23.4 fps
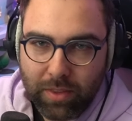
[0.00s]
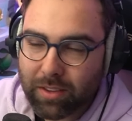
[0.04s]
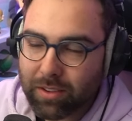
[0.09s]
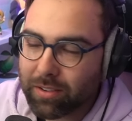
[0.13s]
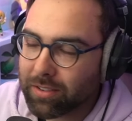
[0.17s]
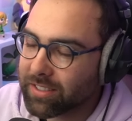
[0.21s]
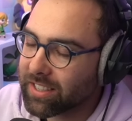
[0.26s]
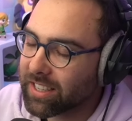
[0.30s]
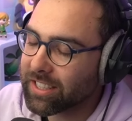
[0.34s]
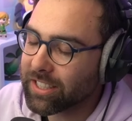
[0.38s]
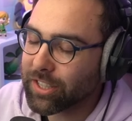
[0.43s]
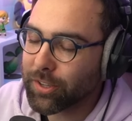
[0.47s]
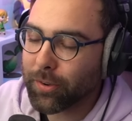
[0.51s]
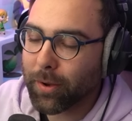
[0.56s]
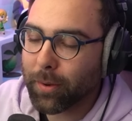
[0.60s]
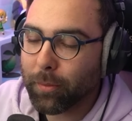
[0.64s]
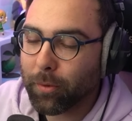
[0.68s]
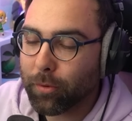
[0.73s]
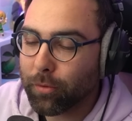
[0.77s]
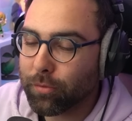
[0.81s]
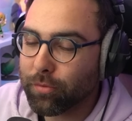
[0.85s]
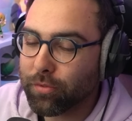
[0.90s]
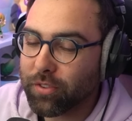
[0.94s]
Donc ça, c'est
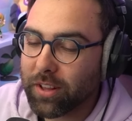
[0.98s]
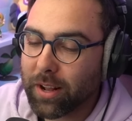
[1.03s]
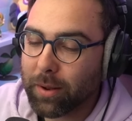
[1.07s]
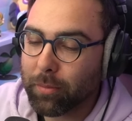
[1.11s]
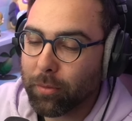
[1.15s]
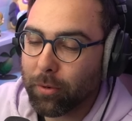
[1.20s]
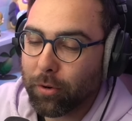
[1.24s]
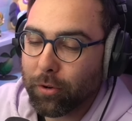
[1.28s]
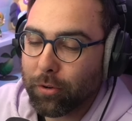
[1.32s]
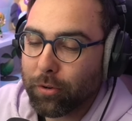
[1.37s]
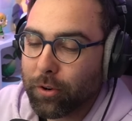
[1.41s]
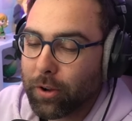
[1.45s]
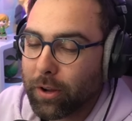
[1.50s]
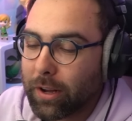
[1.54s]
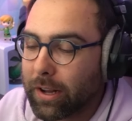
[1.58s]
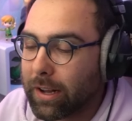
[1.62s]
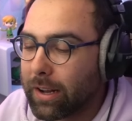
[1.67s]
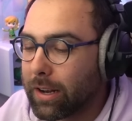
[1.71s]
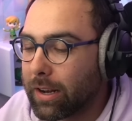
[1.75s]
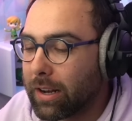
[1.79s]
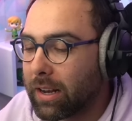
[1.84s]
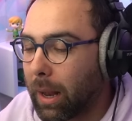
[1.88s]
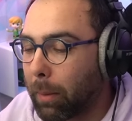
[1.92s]
vraiment finalement
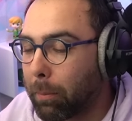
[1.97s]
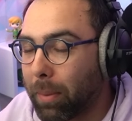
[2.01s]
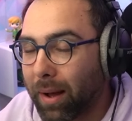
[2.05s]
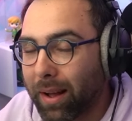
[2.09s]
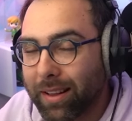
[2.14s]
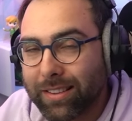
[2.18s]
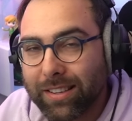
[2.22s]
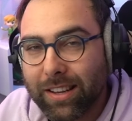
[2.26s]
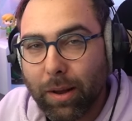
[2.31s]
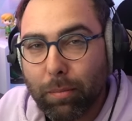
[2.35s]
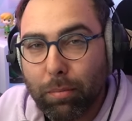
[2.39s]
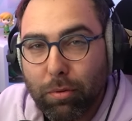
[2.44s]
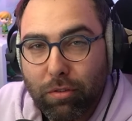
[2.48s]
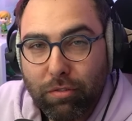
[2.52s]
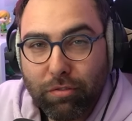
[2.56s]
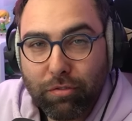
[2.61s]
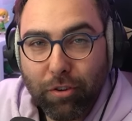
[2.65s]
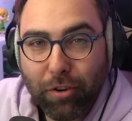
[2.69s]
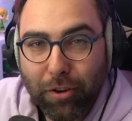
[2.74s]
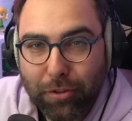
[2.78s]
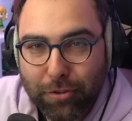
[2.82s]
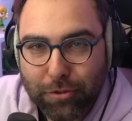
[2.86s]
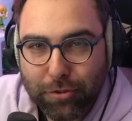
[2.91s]
la partie la plus
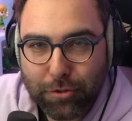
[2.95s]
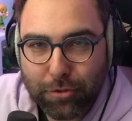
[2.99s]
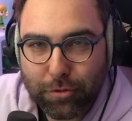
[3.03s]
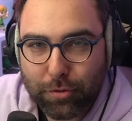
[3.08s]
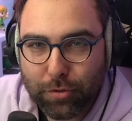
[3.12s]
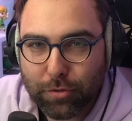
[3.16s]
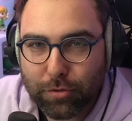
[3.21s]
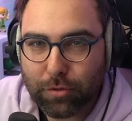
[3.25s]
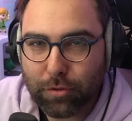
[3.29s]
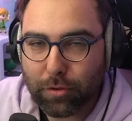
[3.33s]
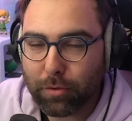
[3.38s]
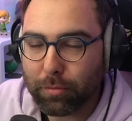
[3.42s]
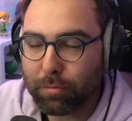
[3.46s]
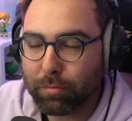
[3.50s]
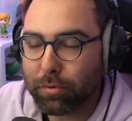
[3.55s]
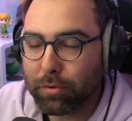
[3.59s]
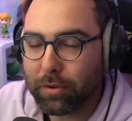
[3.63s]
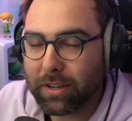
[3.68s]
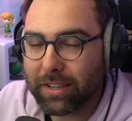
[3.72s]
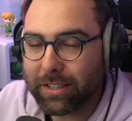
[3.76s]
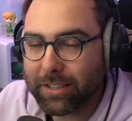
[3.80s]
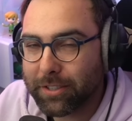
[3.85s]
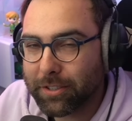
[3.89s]
fun, je trouve,
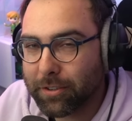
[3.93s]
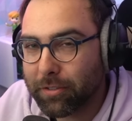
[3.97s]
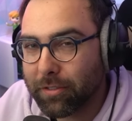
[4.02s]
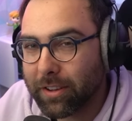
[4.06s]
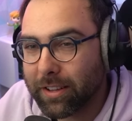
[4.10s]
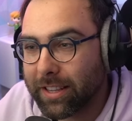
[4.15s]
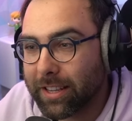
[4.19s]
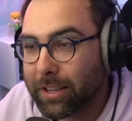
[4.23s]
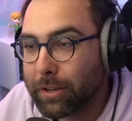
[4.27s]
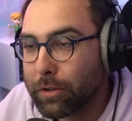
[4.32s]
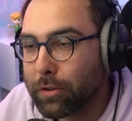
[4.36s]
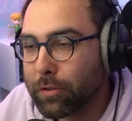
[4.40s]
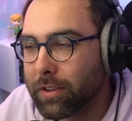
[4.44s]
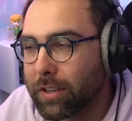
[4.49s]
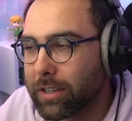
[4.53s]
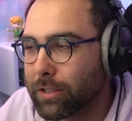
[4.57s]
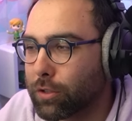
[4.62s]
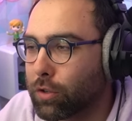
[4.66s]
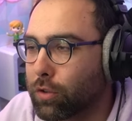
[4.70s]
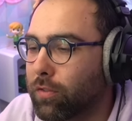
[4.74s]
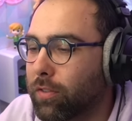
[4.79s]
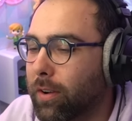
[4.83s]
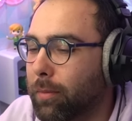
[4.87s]
pour l'instant. On va découvrir
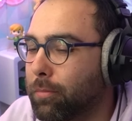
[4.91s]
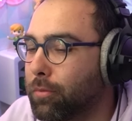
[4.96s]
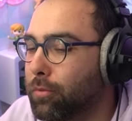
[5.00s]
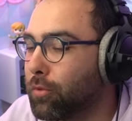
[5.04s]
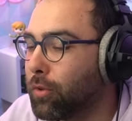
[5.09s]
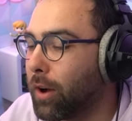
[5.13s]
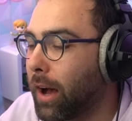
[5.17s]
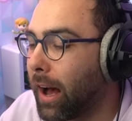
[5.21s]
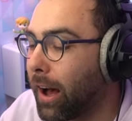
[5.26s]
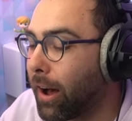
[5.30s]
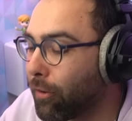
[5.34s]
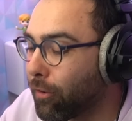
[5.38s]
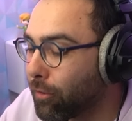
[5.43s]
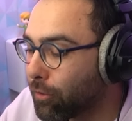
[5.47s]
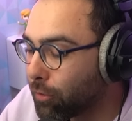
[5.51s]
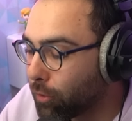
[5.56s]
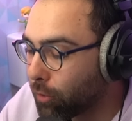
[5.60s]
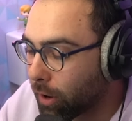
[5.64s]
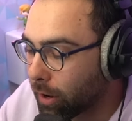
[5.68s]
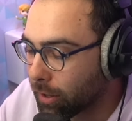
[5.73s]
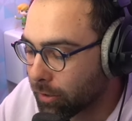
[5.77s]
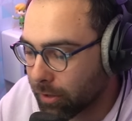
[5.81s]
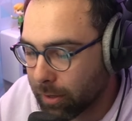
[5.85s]
ce qu'on va pouvoir
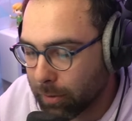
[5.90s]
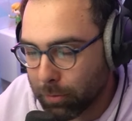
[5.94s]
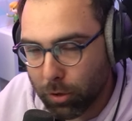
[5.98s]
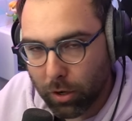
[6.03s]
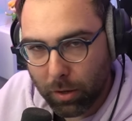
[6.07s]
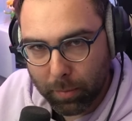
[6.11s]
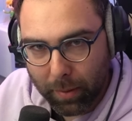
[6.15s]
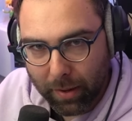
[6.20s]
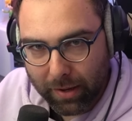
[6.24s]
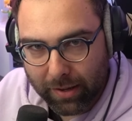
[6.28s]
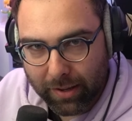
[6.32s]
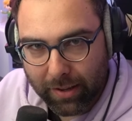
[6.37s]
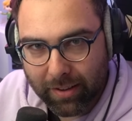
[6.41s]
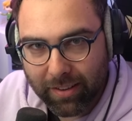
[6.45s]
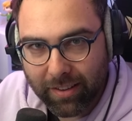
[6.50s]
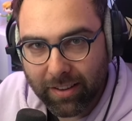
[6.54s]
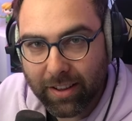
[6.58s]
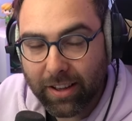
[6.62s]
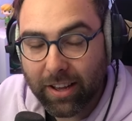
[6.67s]
avoir dans les premiers paquets.